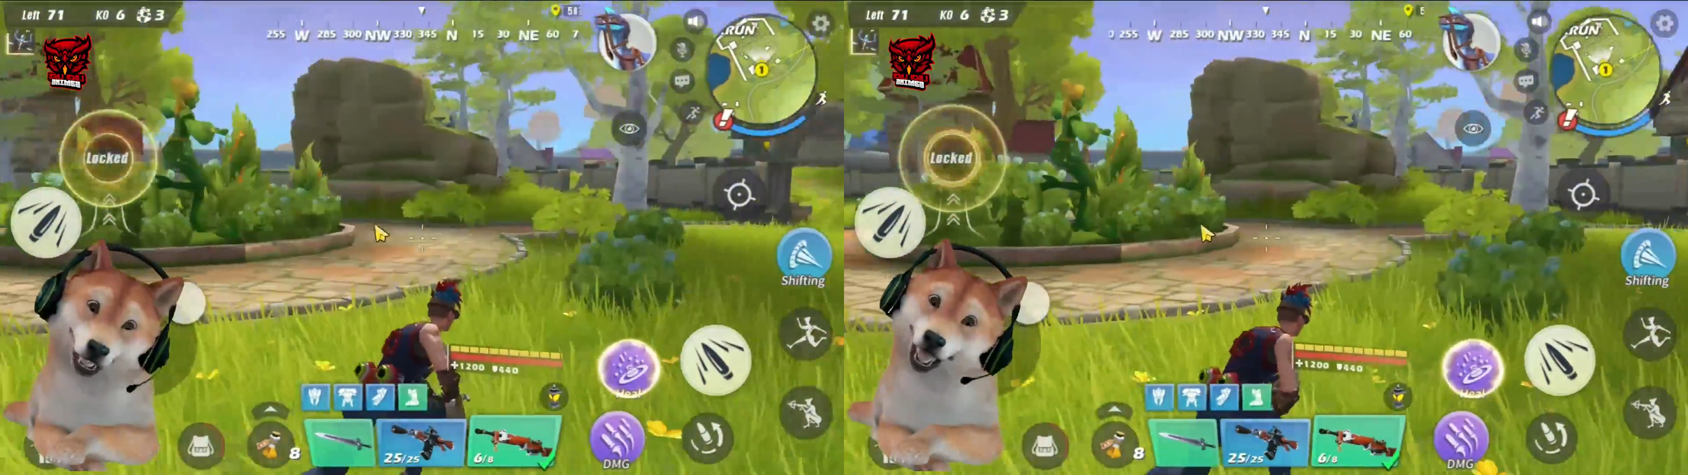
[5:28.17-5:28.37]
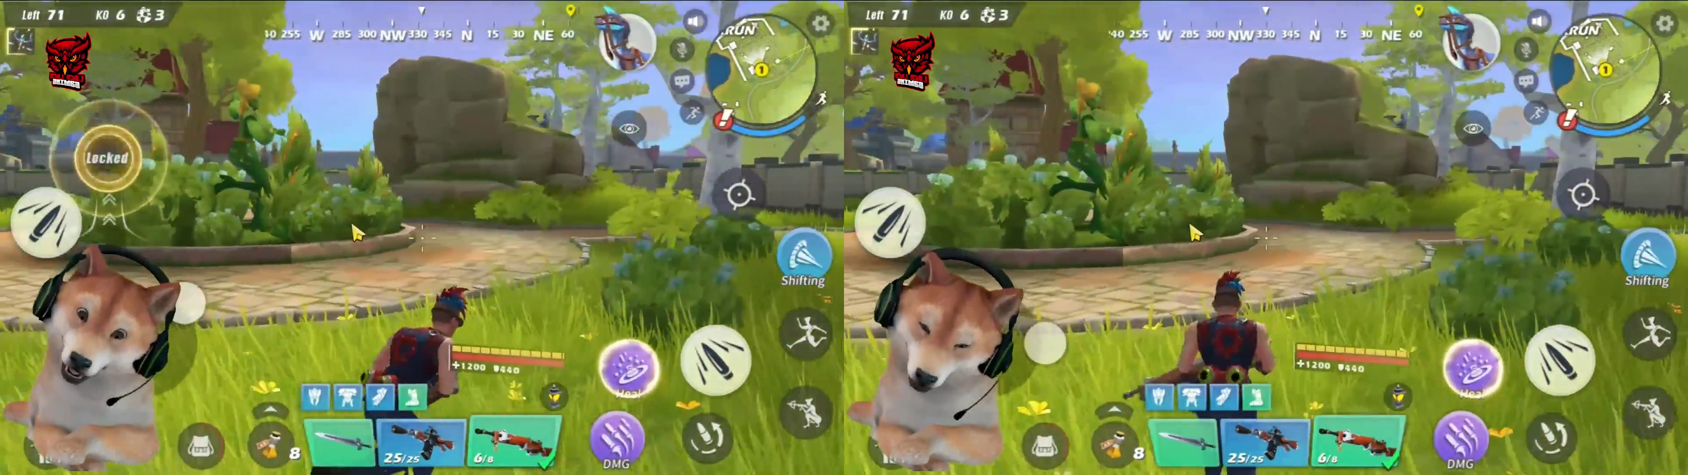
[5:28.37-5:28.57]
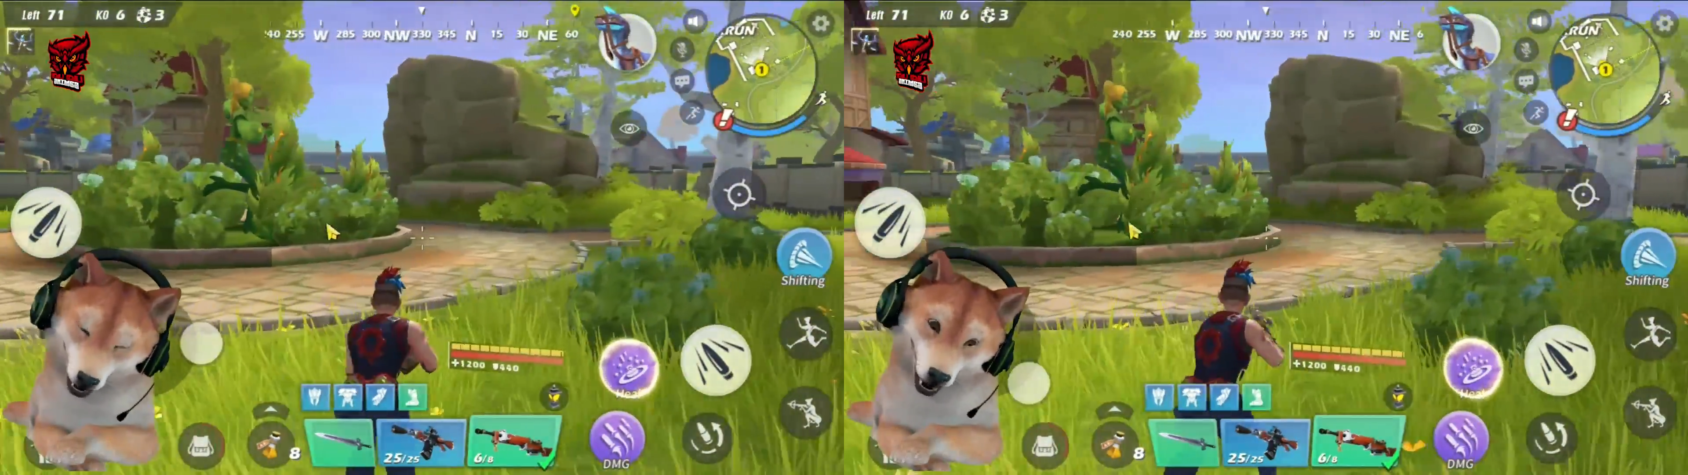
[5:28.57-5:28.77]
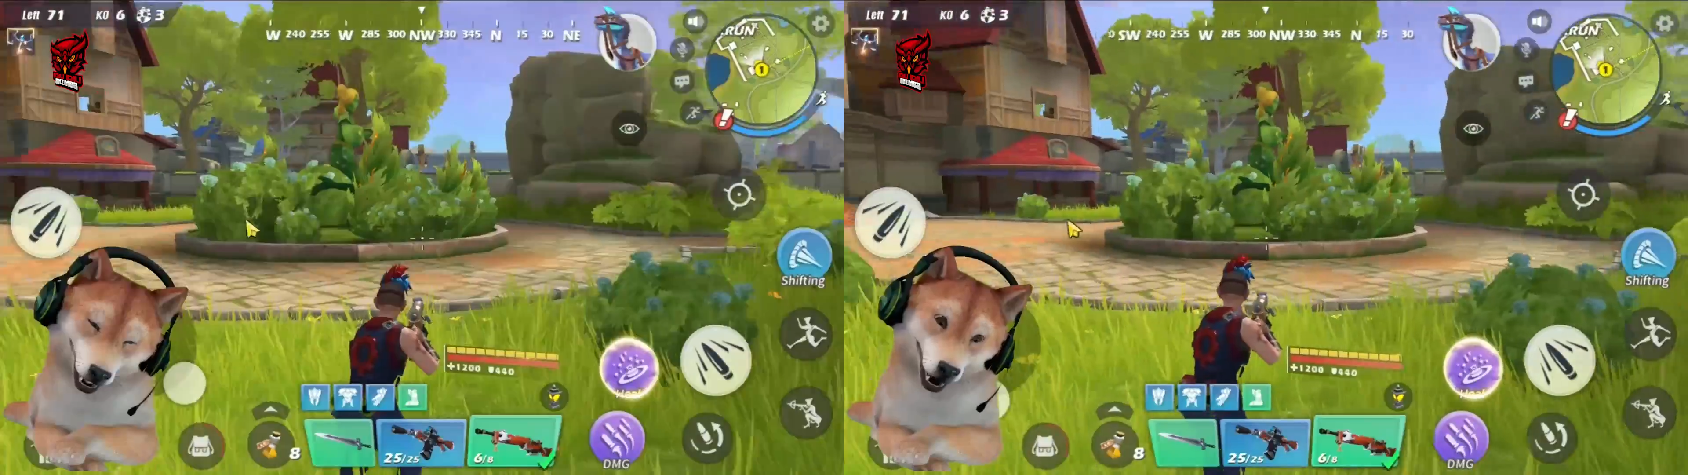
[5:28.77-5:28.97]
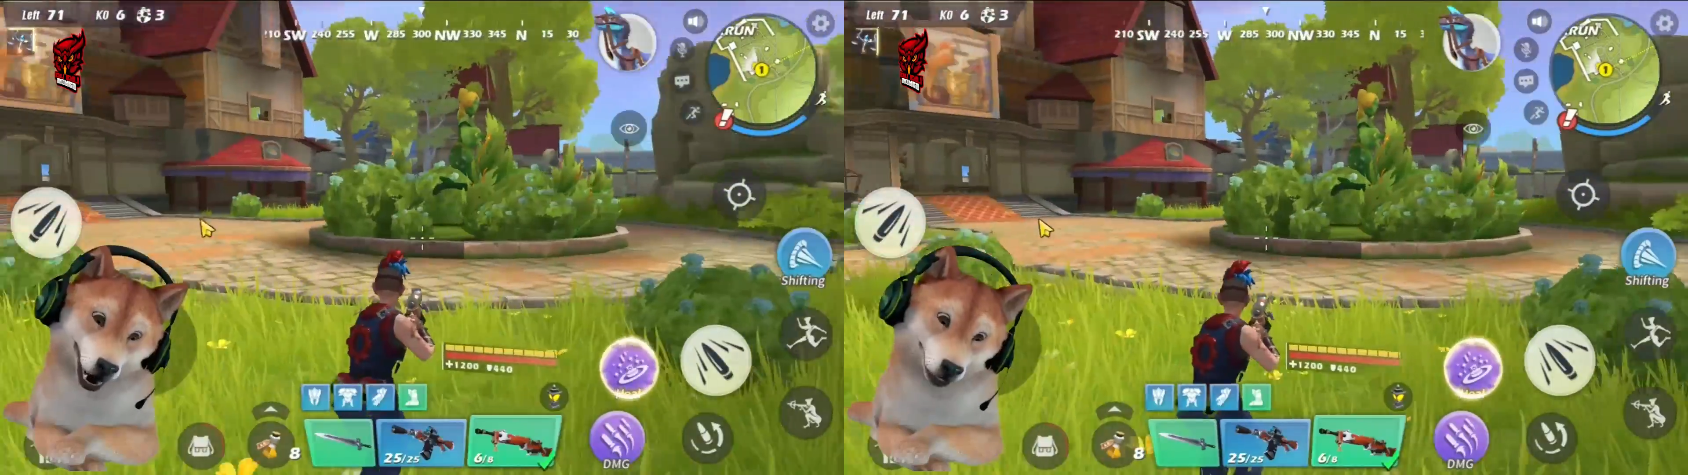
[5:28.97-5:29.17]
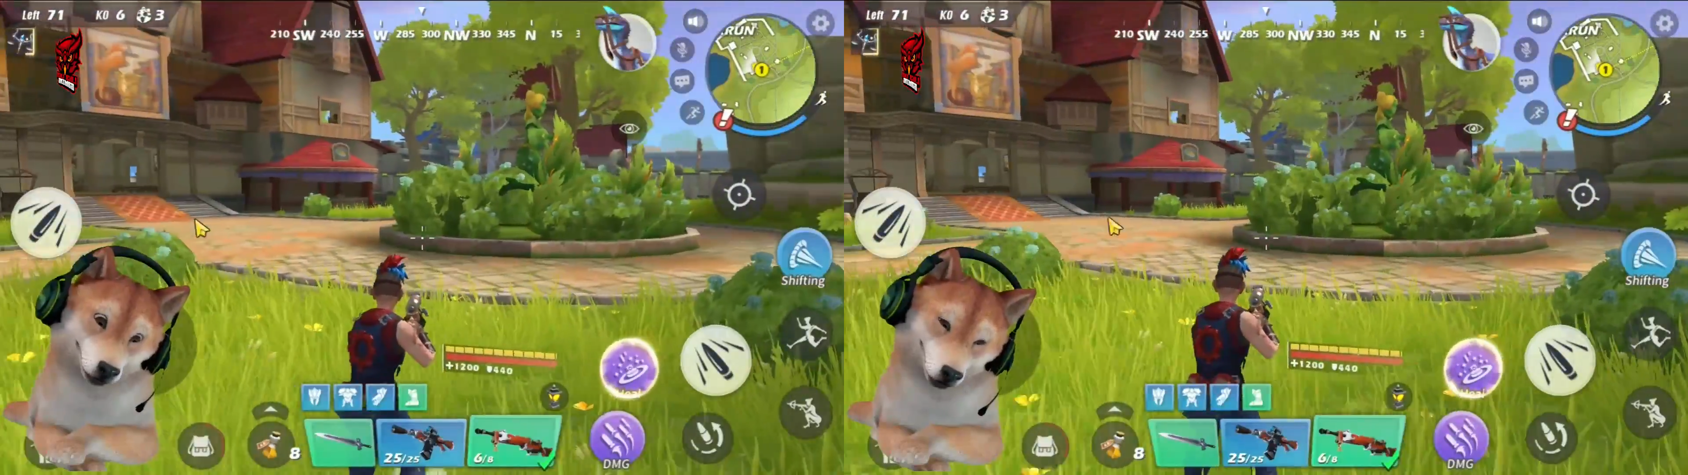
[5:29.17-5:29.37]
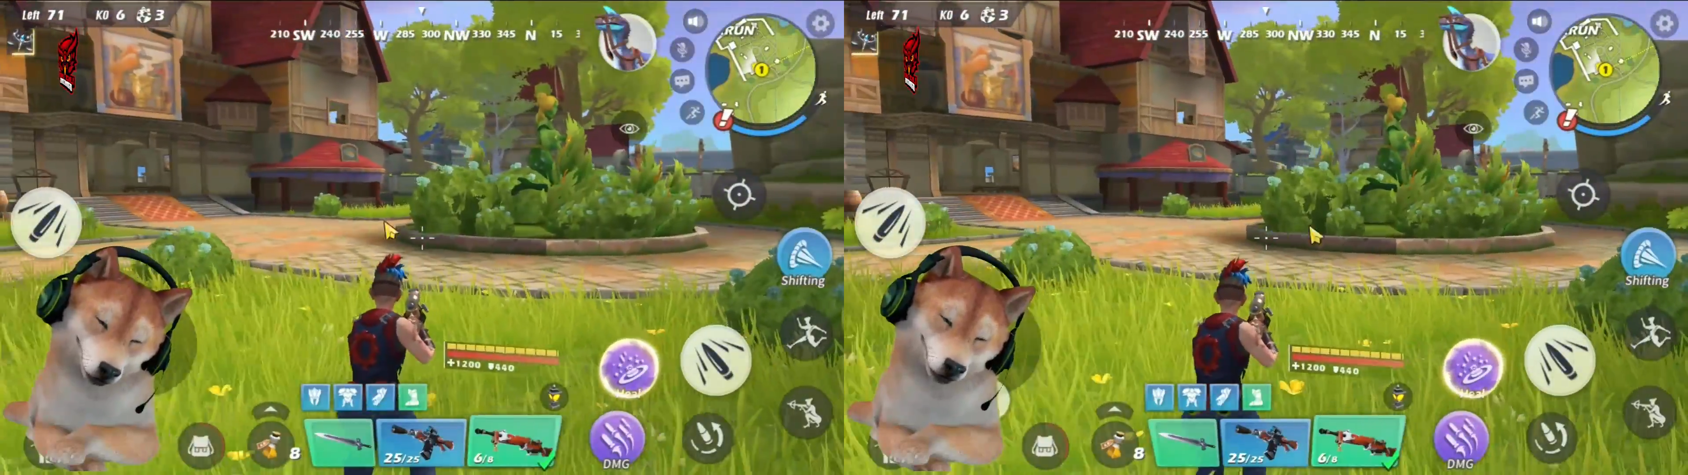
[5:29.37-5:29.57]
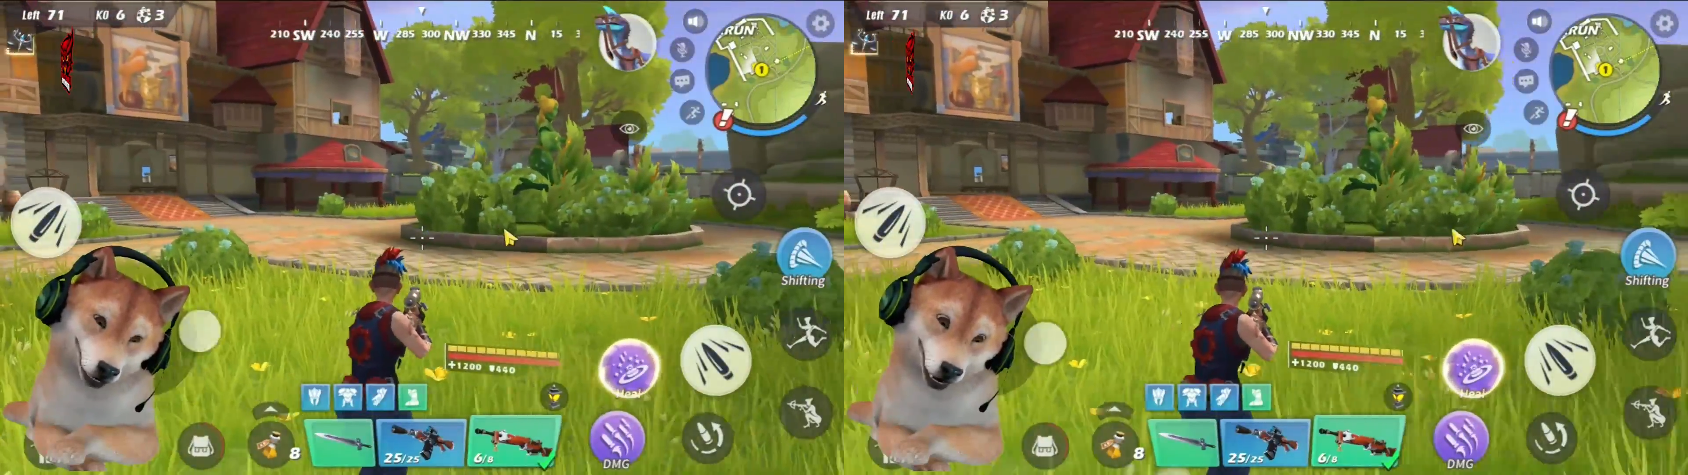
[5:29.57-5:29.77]
ID kalian berapa
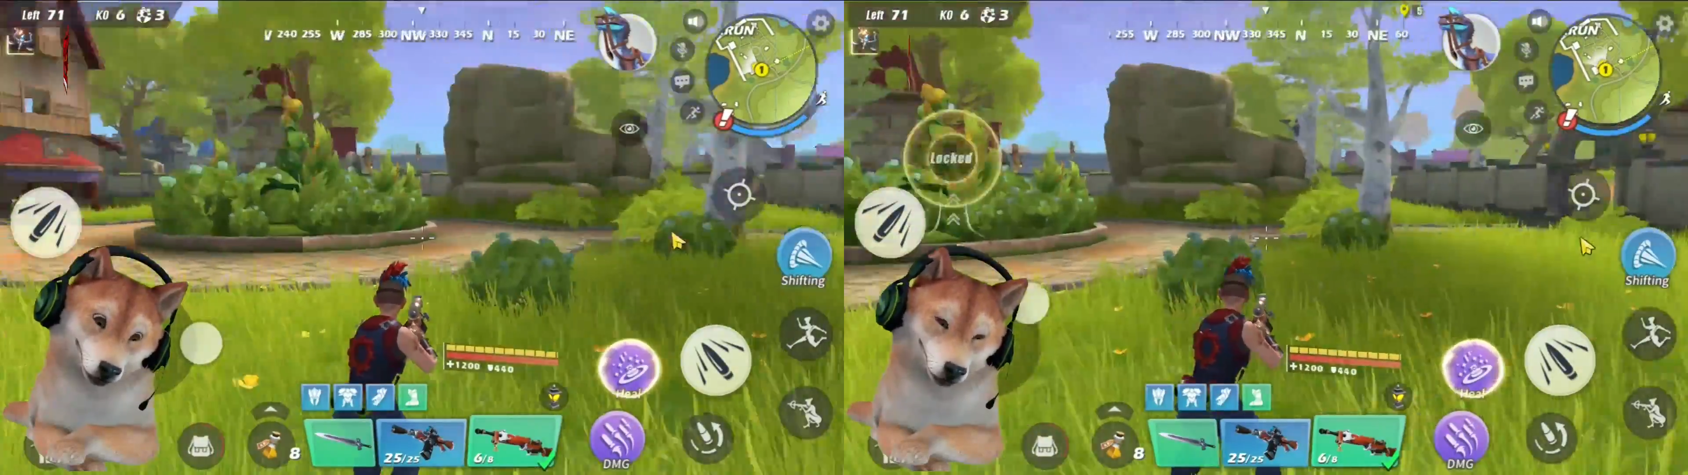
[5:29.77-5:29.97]
gitu